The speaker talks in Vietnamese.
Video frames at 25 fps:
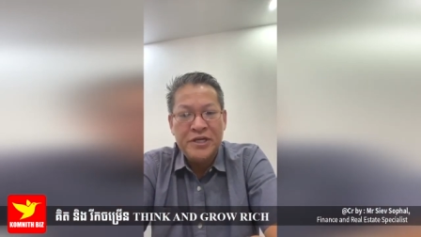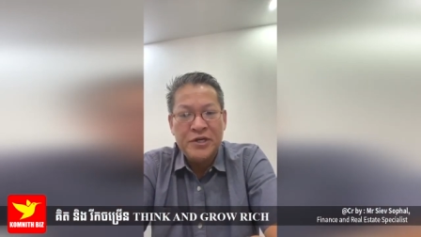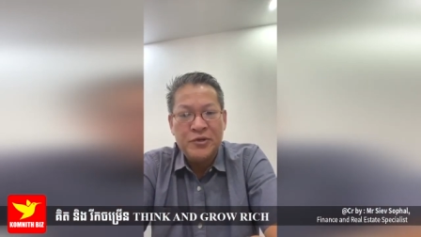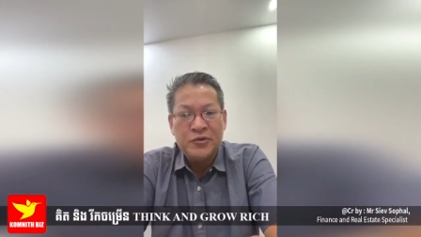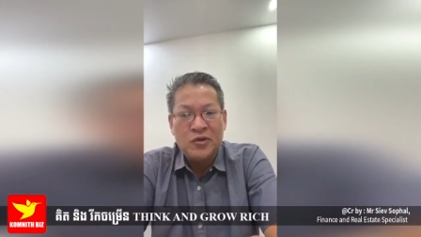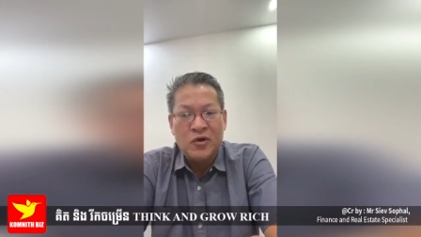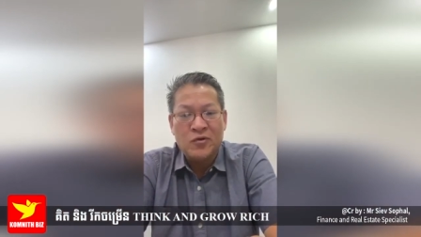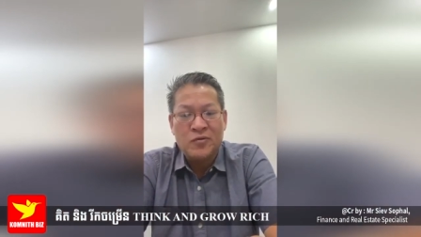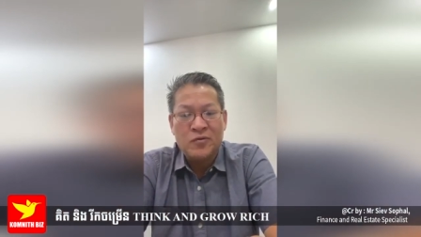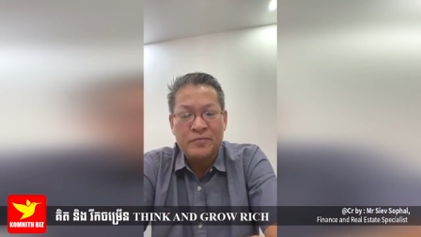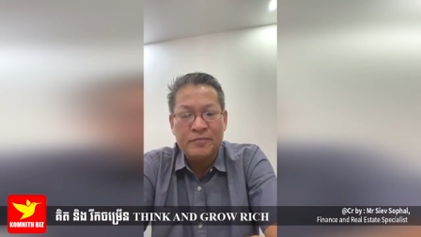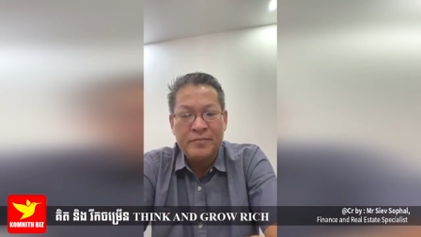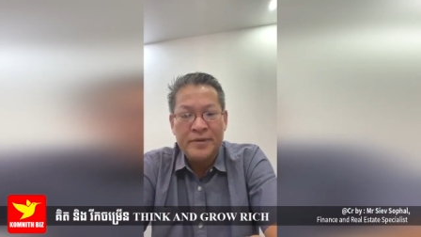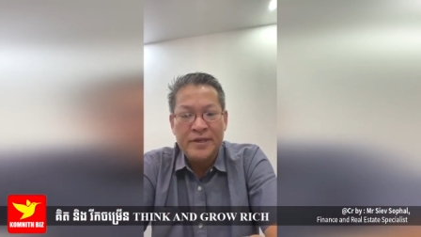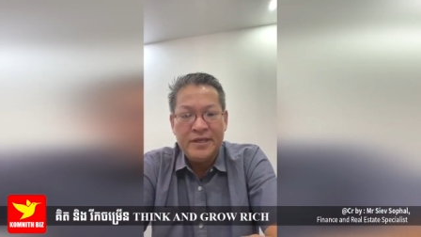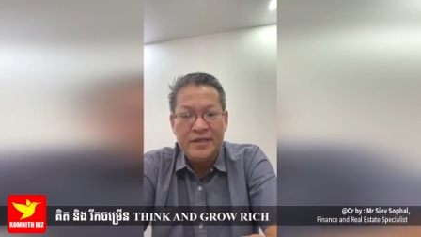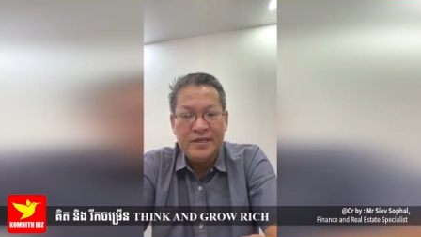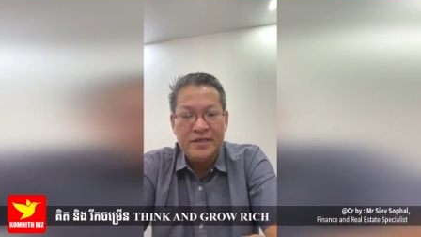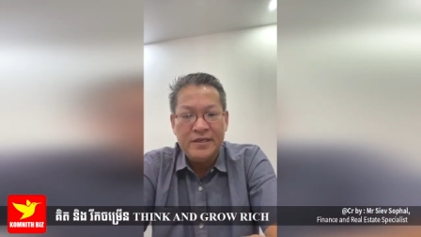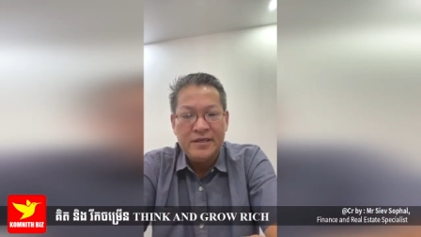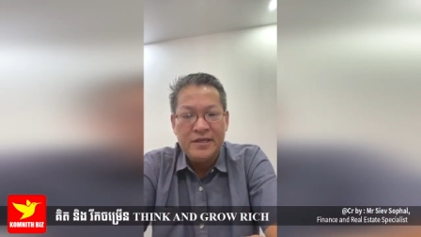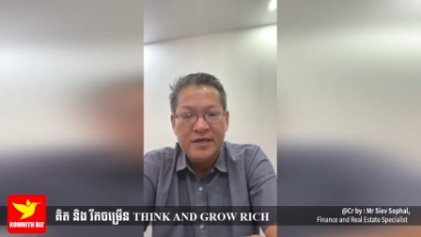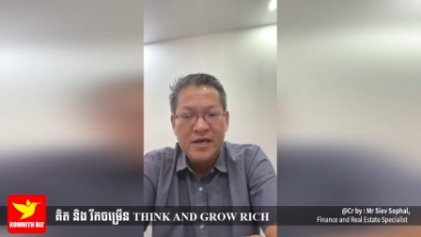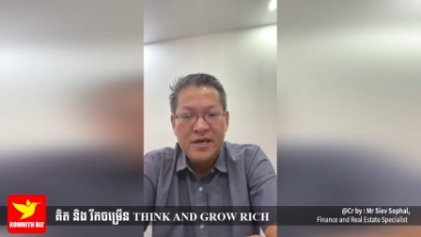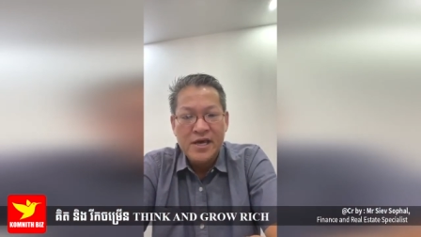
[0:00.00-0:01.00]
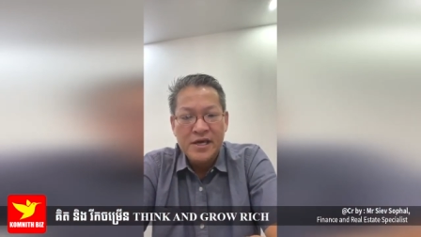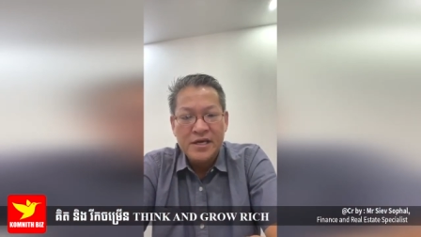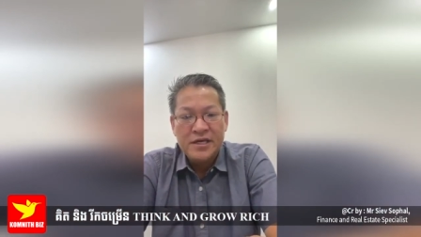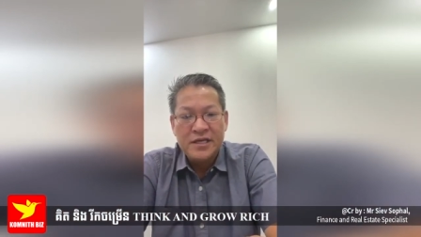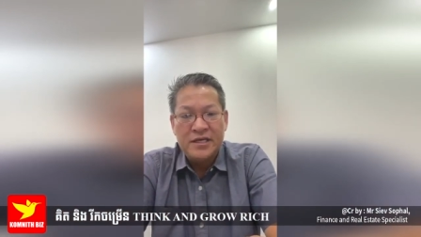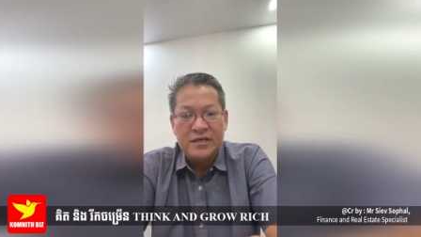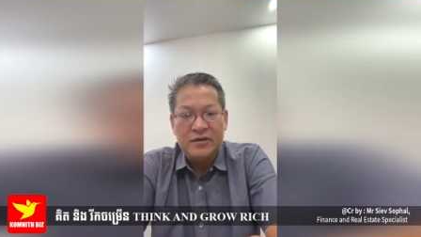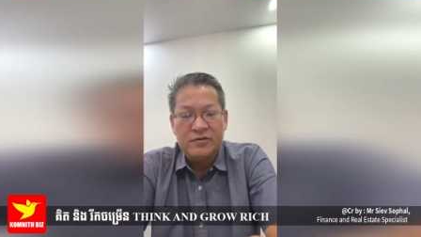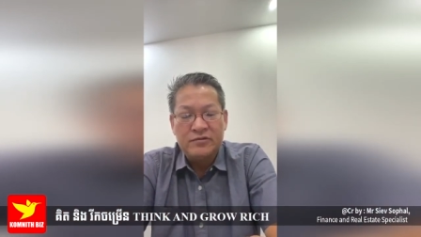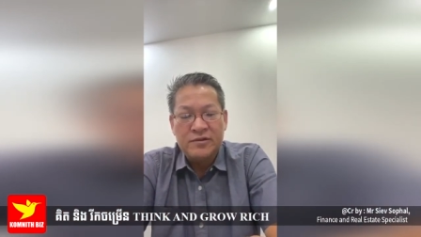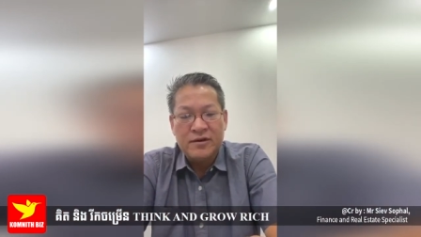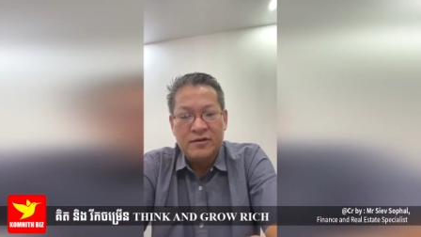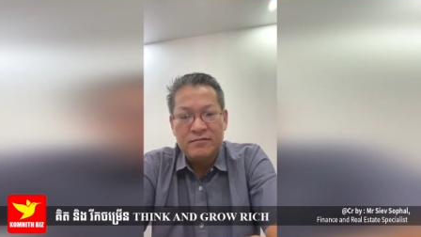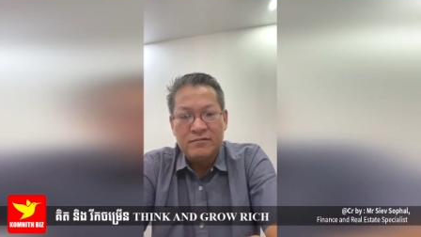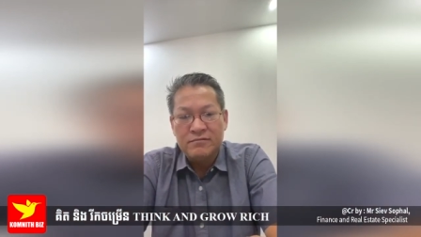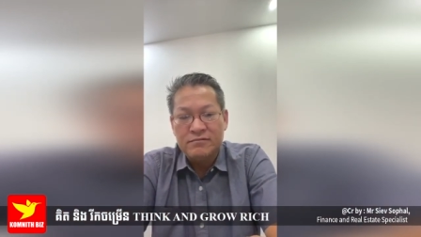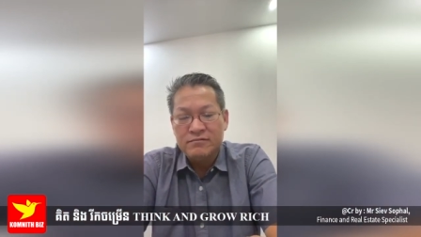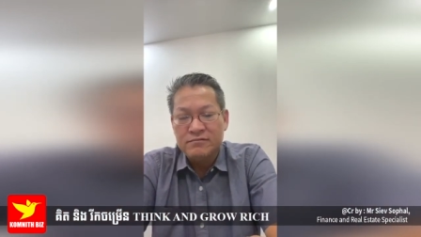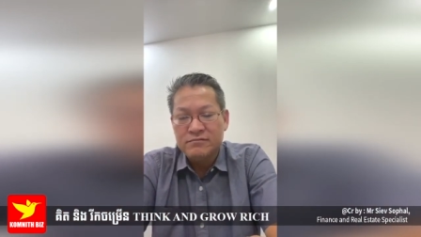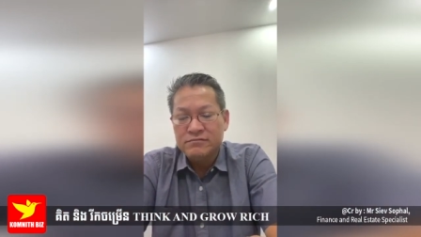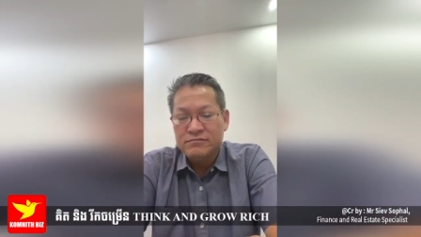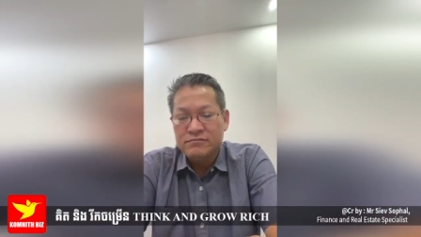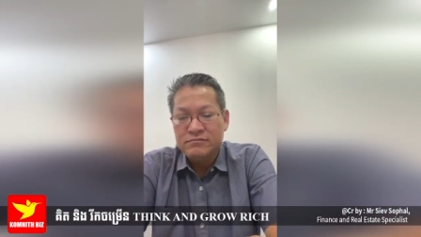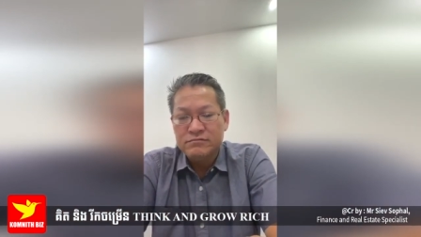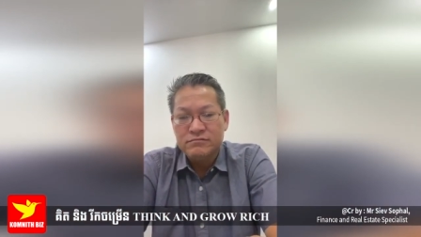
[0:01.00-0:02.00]
kêu thông pi kêu
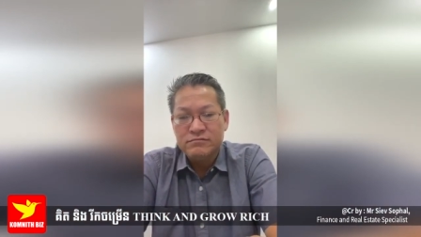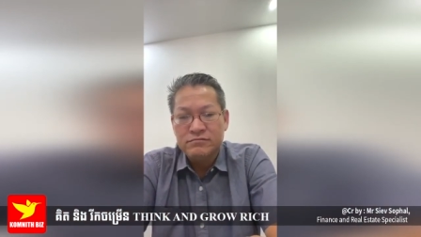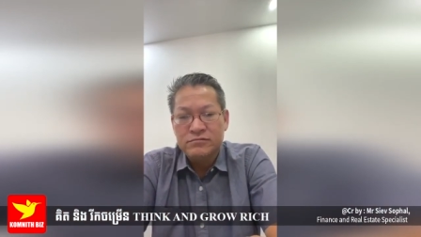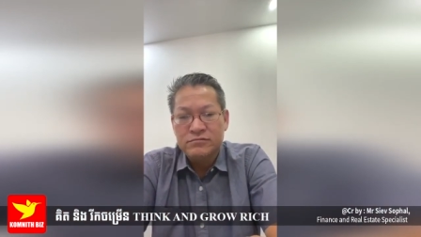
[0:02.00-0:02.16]
thông